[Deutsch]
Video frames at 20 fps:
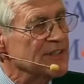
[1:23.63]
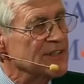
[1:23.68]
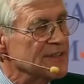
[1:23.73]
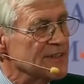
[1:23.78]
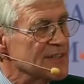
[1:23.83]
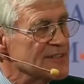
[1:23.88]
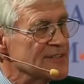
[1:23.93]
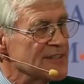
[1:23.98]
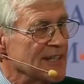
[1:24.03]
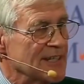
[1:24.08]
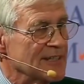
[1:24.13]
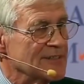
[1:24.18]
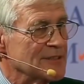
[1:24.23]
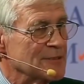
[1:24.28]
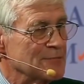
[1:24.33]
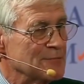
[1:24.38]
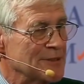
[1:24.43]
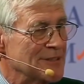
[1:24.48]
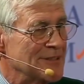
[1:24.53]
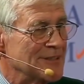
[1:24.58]
wir denn jetzt
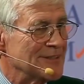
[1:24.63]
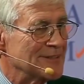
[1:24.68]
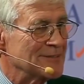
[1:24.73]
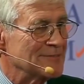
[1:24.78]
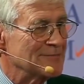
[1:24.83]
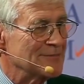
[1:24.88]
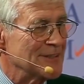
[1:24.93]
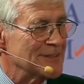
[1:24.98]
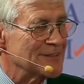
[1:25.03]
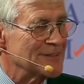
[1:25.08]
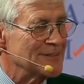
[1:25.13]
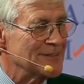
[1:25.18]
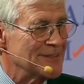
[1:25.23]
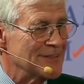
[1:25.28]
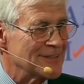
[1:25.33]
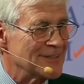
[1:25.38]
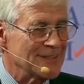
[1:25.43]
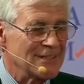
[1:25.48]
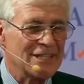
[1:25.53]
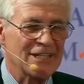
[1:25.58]
akzeptieren? Was ist
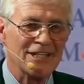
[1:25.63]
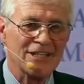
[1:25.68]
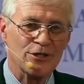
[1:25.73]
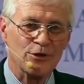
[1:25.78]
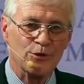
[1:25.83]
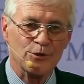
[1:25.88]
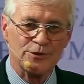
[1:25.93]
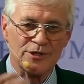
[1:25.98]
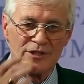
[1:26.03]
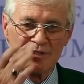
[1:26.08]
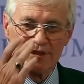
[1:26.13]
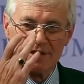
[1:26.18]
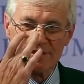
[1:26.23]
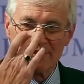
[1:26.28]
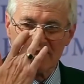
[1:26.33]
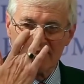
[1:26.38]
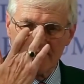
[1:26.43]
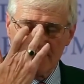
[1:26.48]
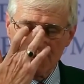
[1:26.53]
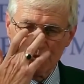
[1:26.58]
denn unter
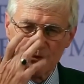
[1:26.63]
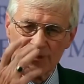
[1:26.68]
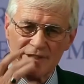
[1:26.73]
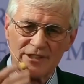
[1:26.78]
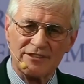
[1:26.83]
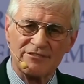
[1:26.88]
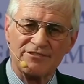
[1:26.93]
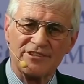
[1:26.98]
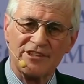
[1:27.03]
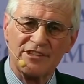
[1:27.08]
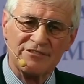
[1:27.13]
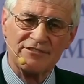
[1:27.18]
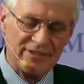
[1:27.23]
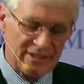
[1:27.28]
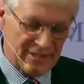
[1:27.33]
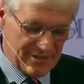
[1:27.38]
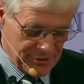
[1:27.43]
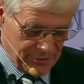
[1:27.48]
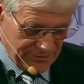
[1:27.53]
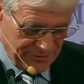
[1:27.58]
dieser sexuellen
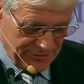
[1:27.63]
Vielfalt